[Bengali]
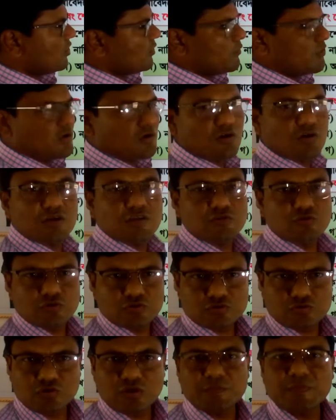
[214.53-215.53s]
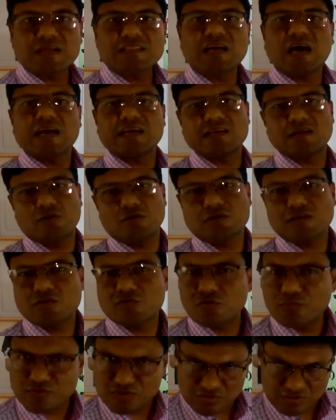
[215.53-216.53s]
অবলেখকের দস্তুরি বা দায় গ্রাহকের
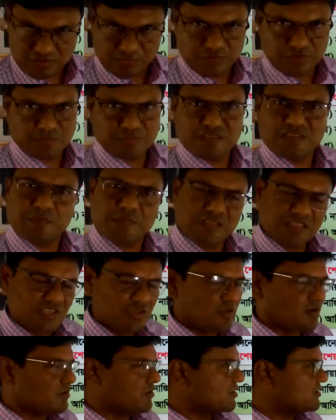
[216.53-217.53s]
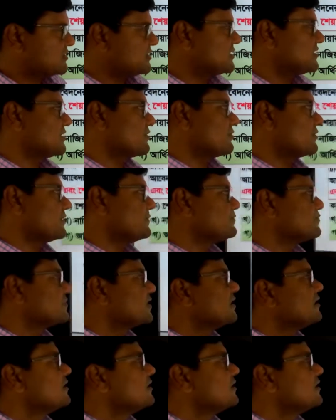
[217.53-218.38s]
কমিশনের পরিমাণ আমরা নির্ণয় করার চেষ্টা করি